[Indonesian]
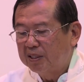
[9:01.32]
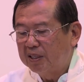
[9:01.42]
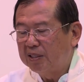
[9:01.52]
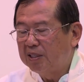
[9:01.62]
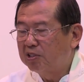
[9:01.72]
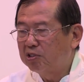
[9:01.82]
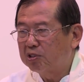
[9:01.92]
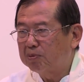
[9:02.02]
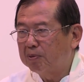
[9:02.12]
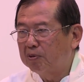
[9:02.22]
Dan
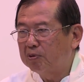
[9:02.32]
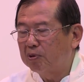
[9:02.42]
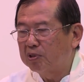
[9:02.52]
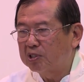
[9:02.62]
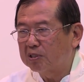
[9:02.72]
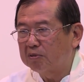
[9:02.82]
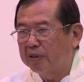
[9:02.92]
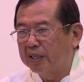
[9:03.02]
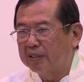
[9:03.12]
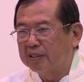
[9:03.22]
Yesus
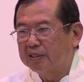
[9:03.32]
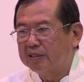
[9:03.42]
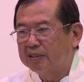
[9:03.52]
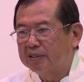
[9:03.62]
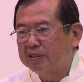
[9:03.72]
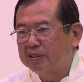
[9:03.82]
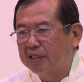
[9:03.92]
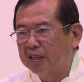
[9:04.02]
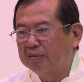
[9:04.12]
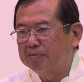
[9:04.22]
konsekuen
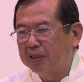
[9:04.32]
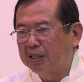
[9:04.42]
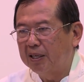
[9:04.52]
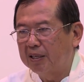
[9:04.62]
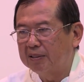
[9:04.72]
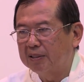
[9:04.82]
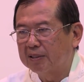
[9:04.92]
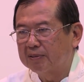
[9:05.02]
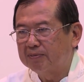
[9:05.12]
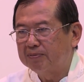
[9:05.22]
dengan pilihannya.